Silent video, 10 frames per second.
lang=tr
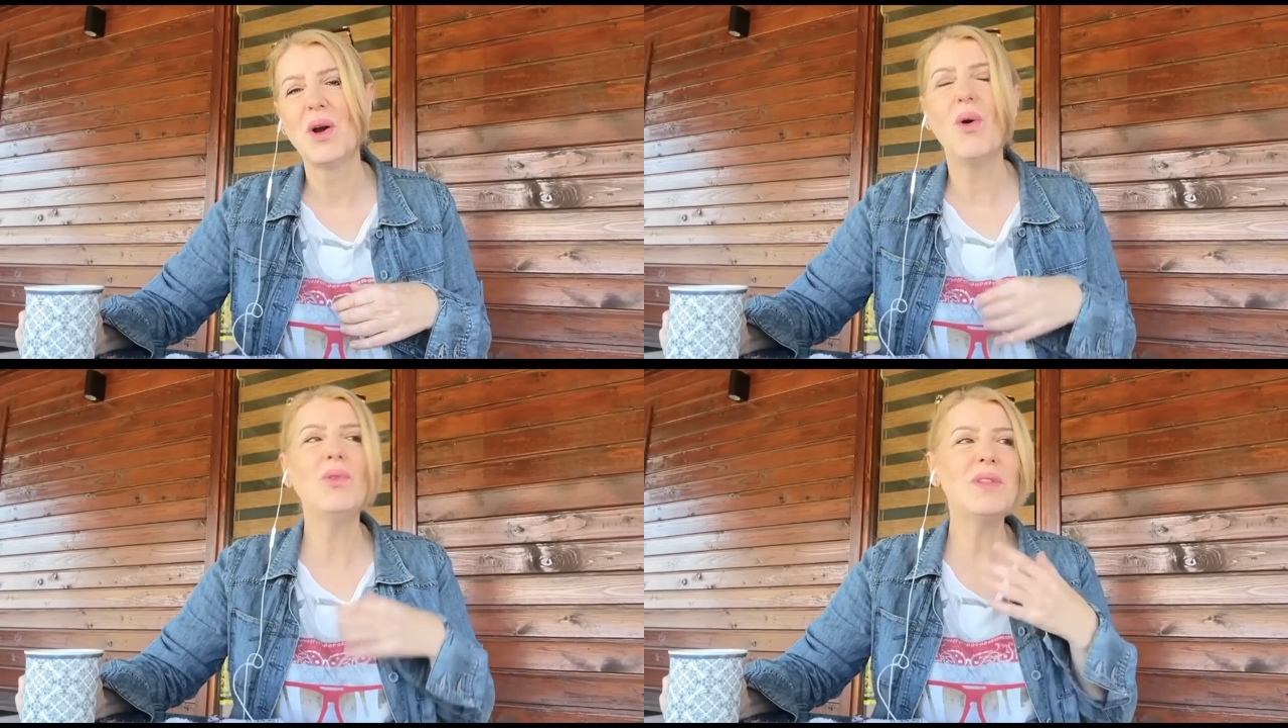
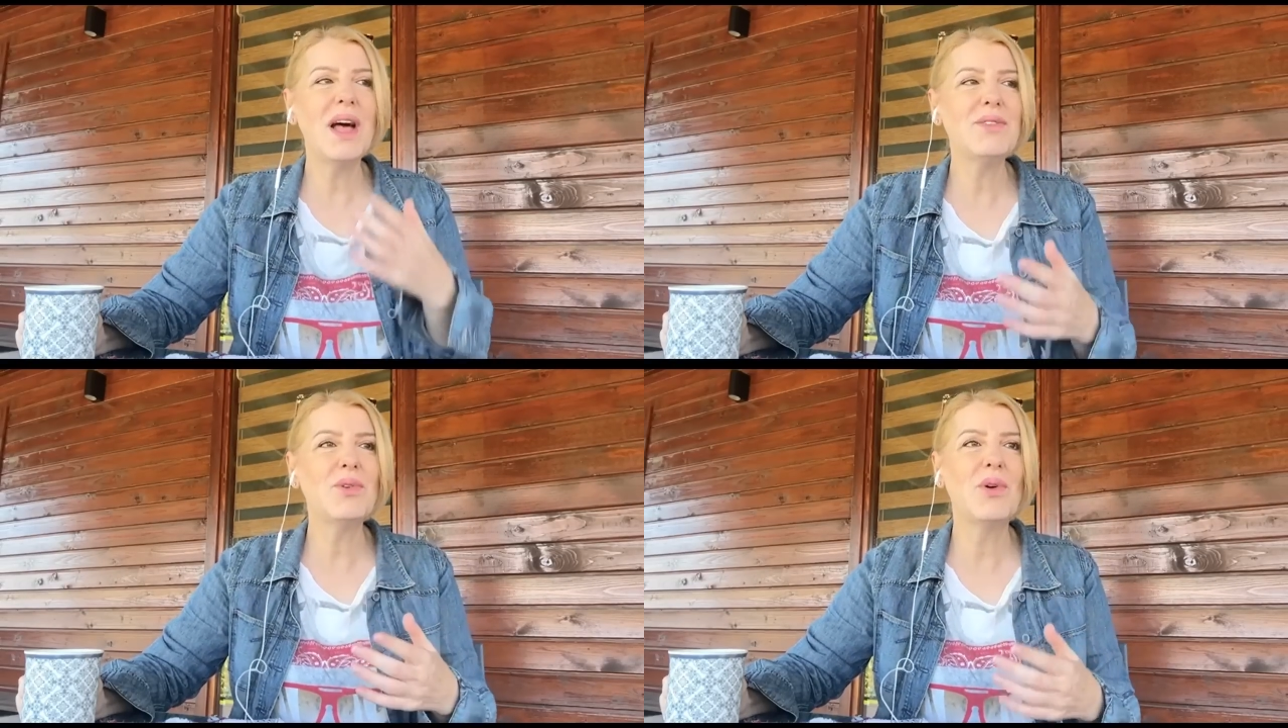
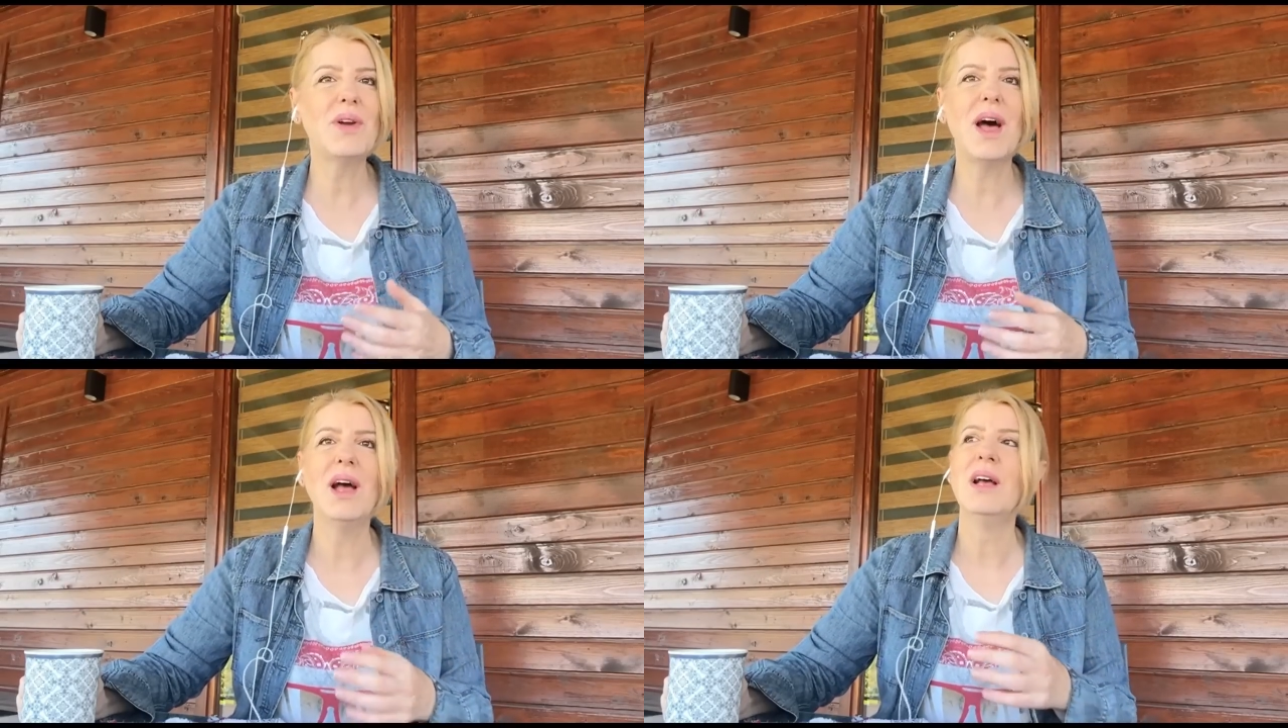Ondan
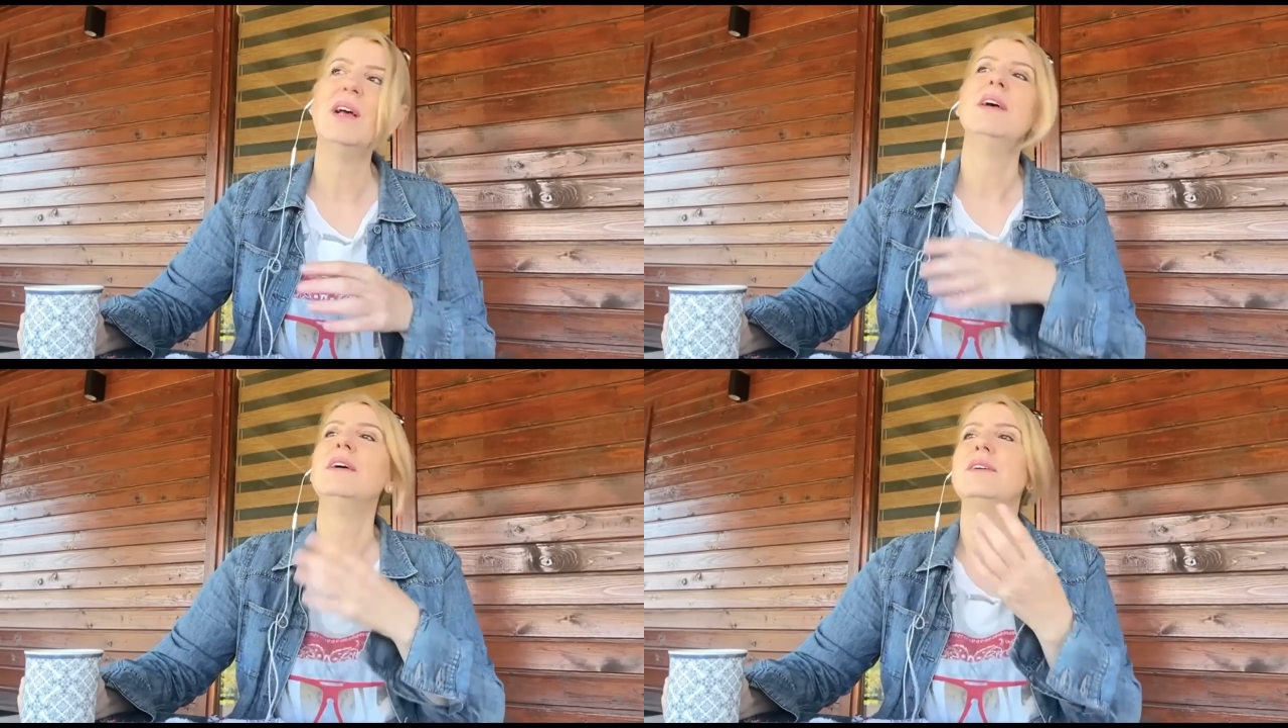sonra
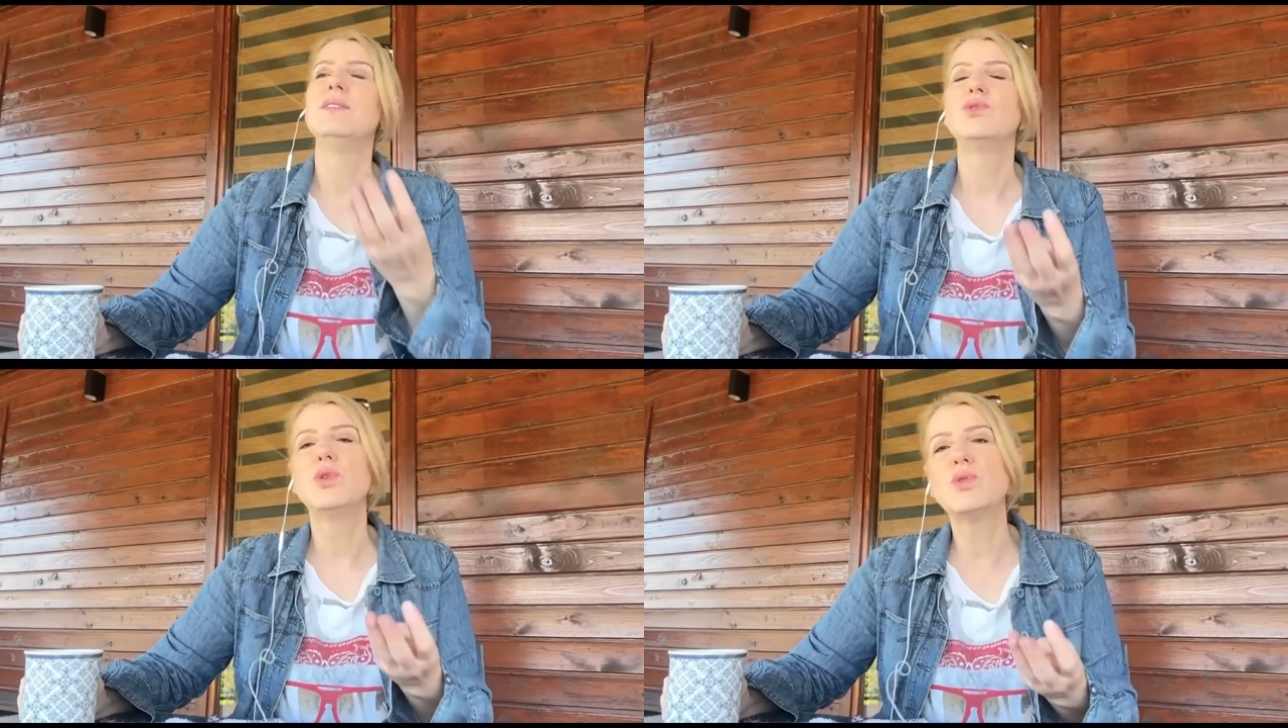
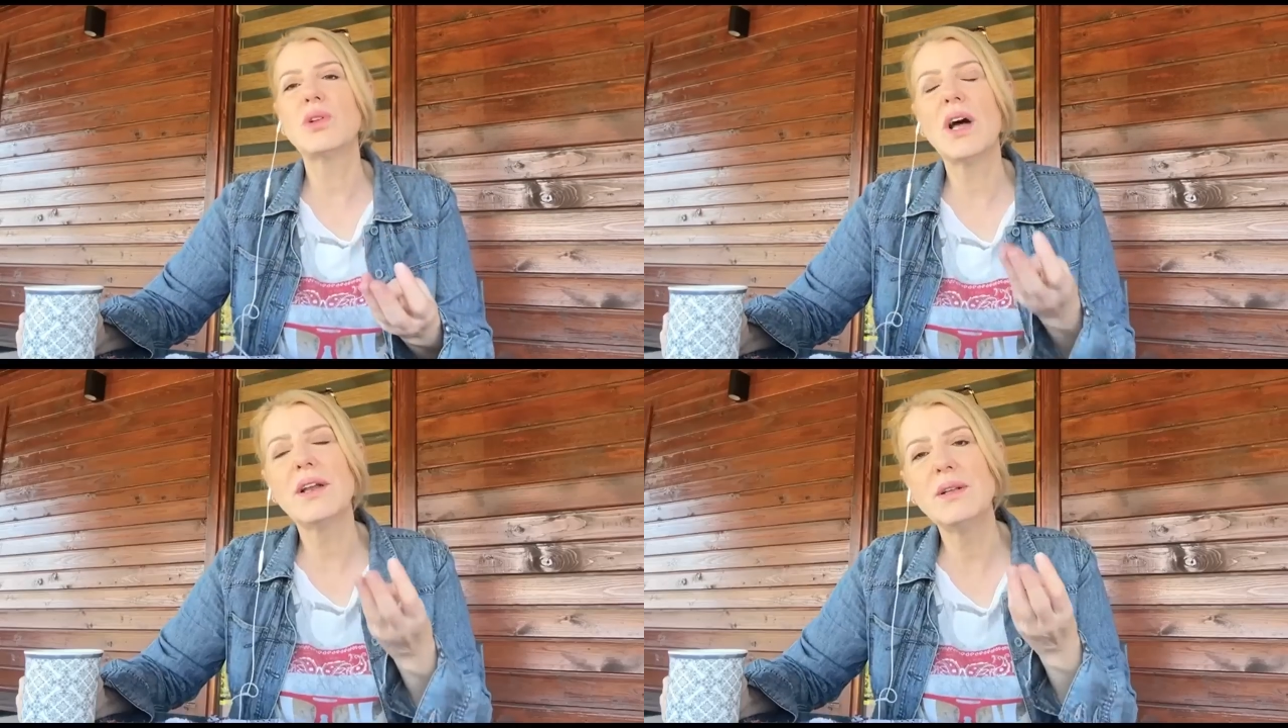
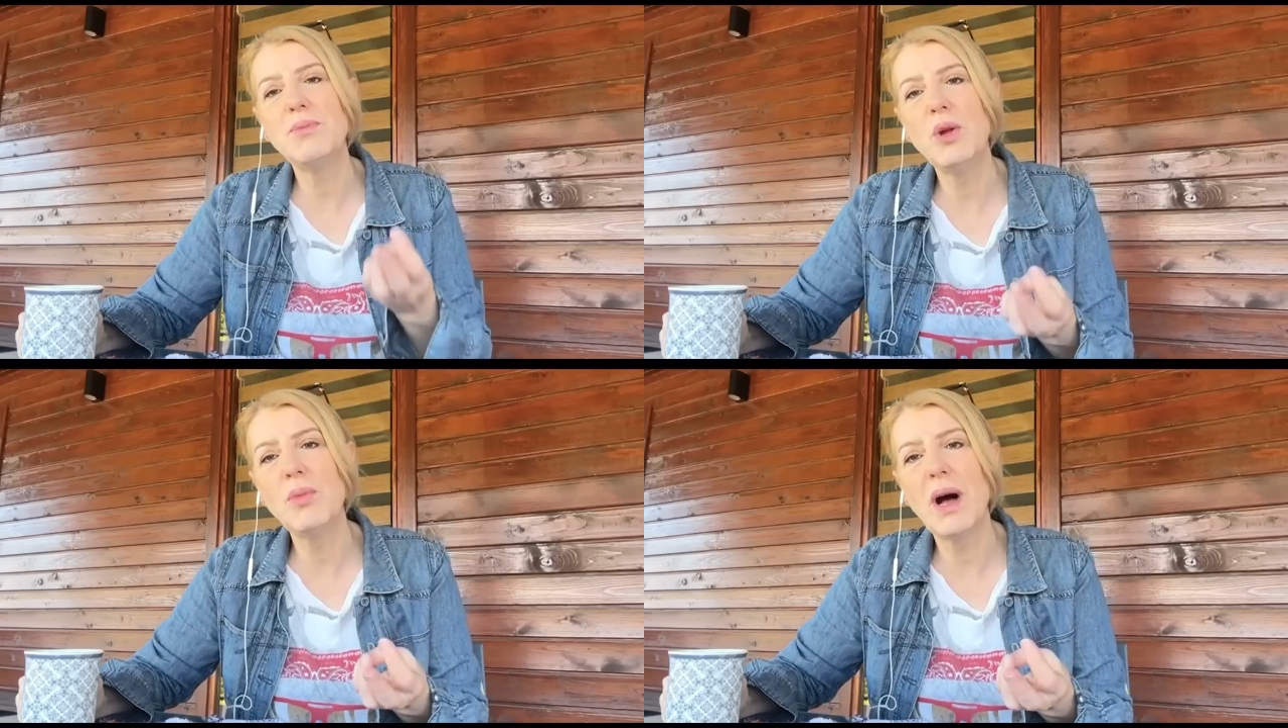çocuklar
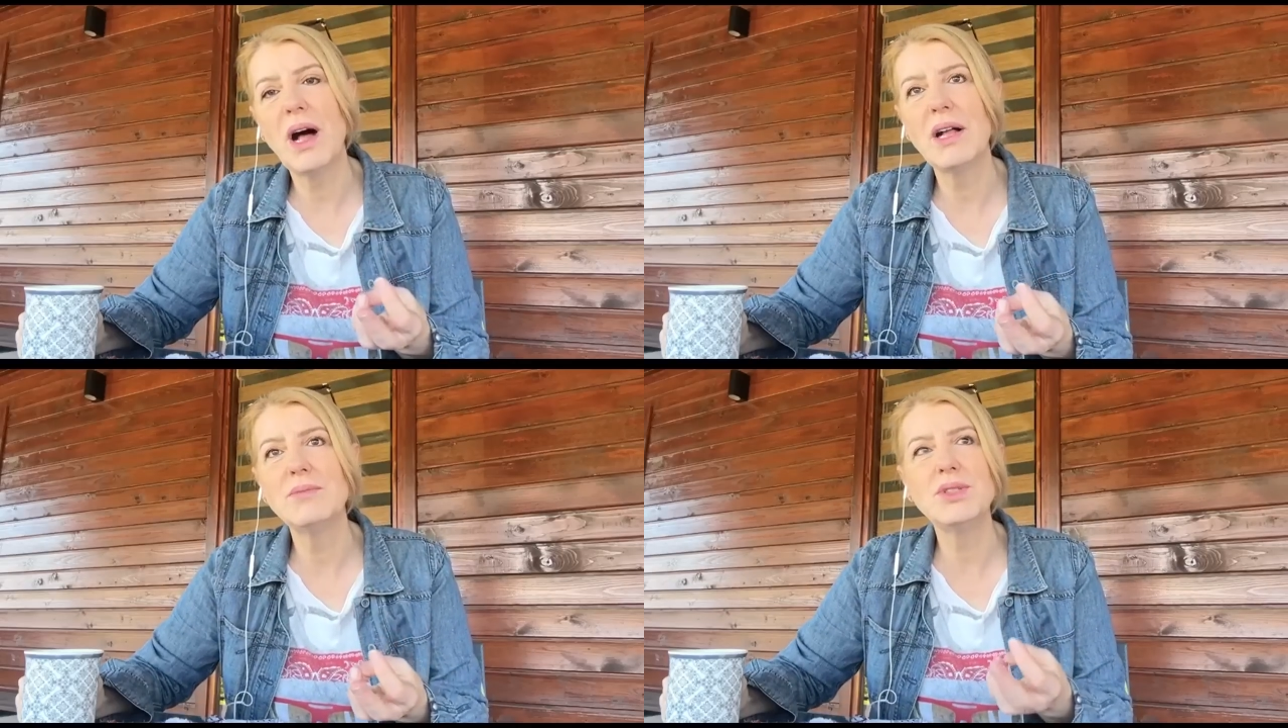diploma
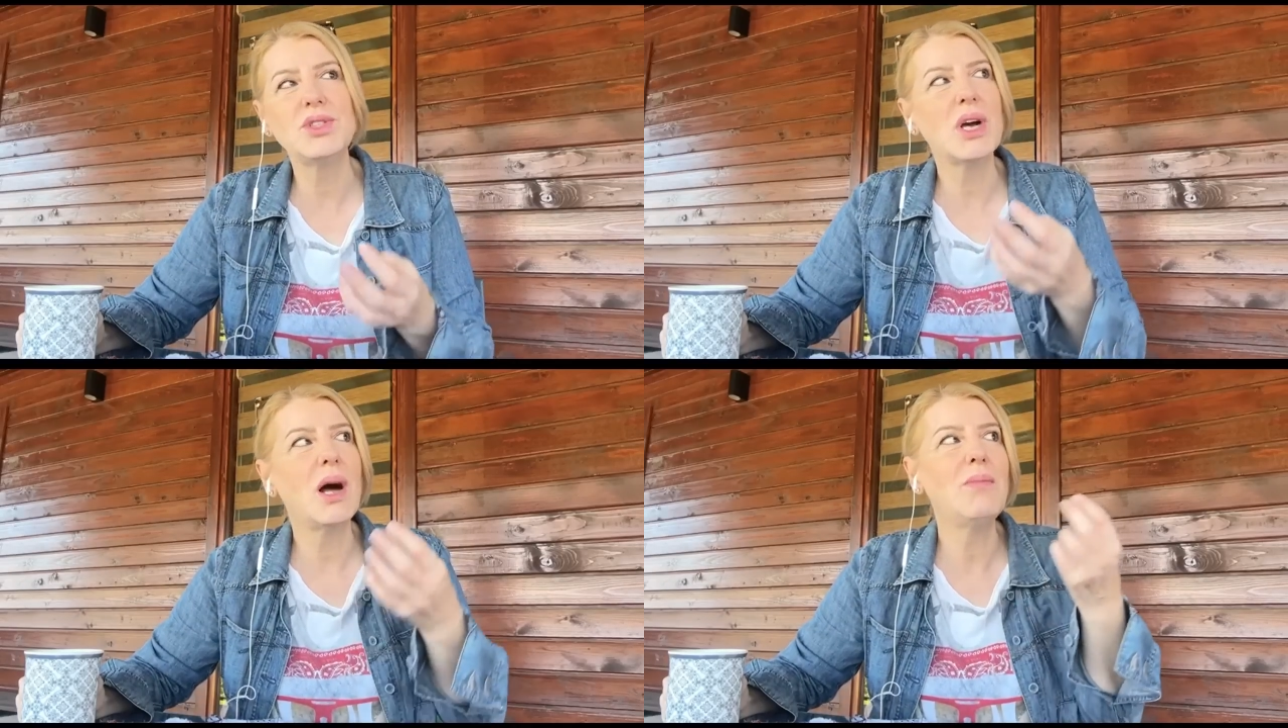
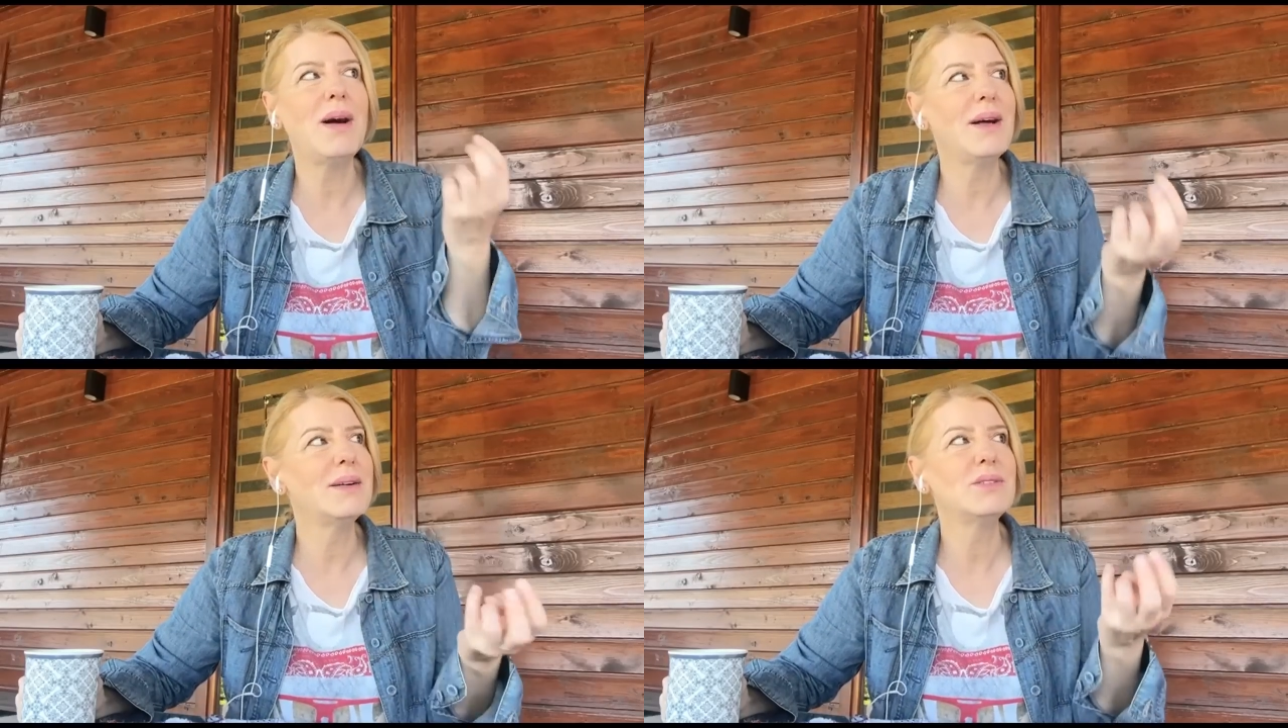almış
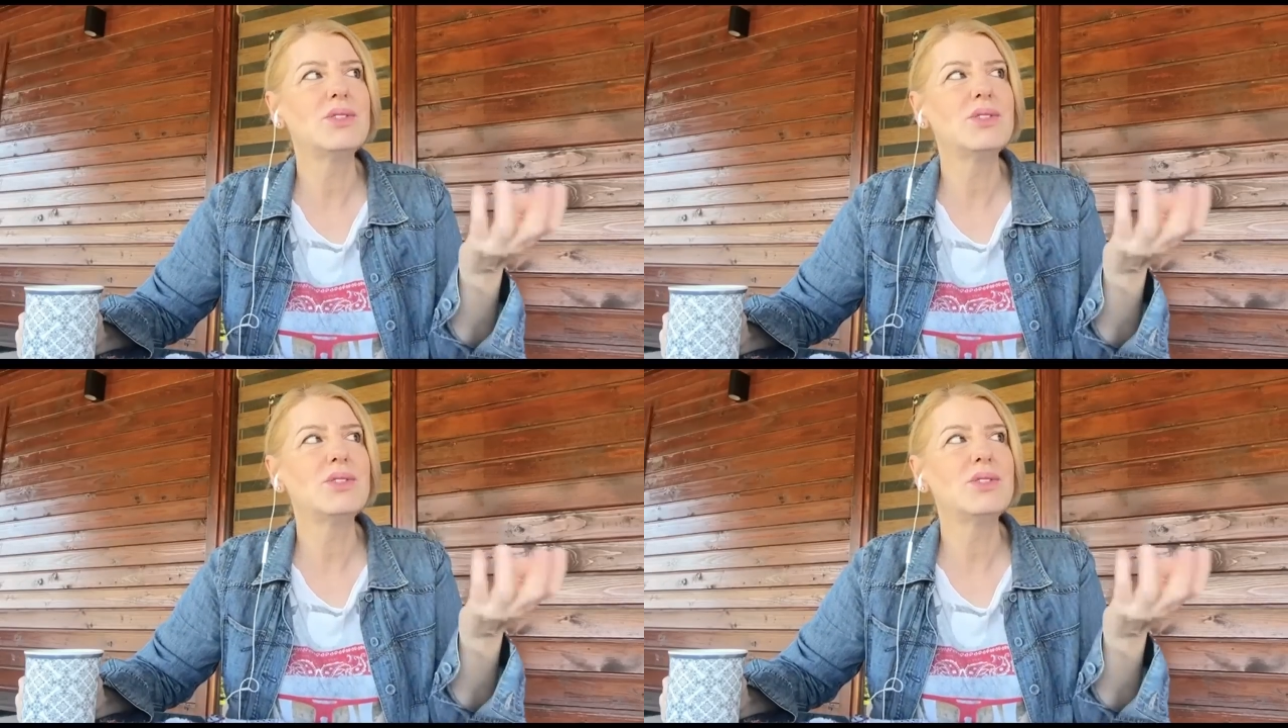ama